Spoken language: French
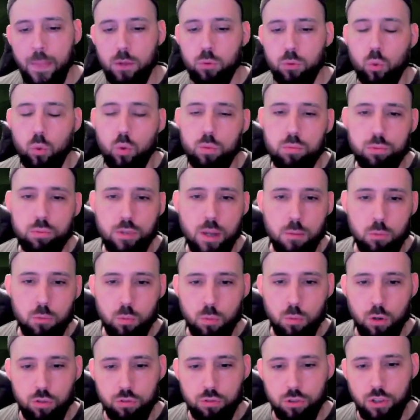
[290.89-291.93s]
Donc au bout d'un
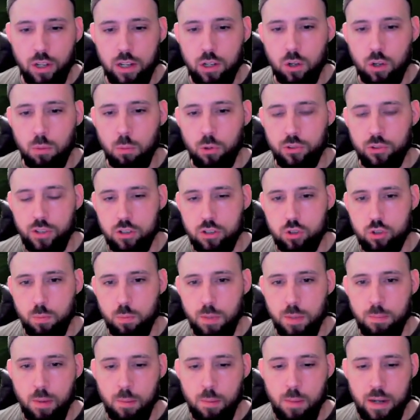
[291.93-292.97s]
moment, vous allez commencer à
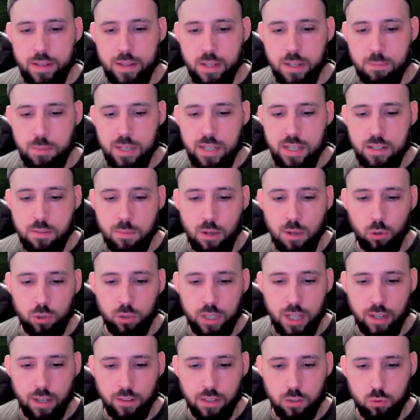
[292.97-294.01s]
choper pas mal d'épiques. Mais
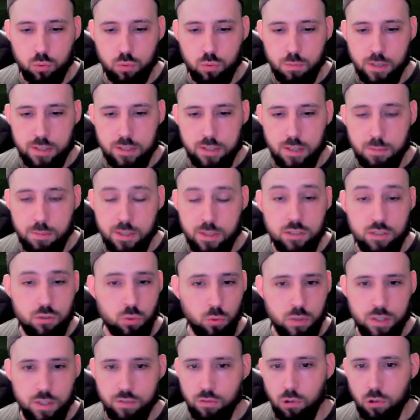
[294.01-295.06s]
regardez, tous mes épiques
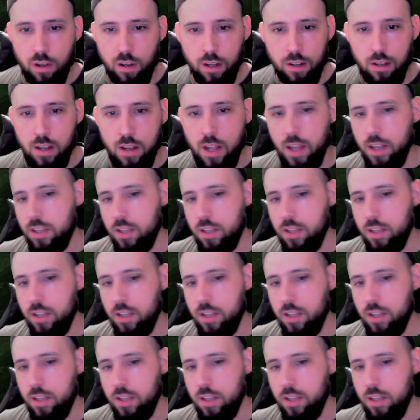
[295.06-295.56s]
sont niveau 1.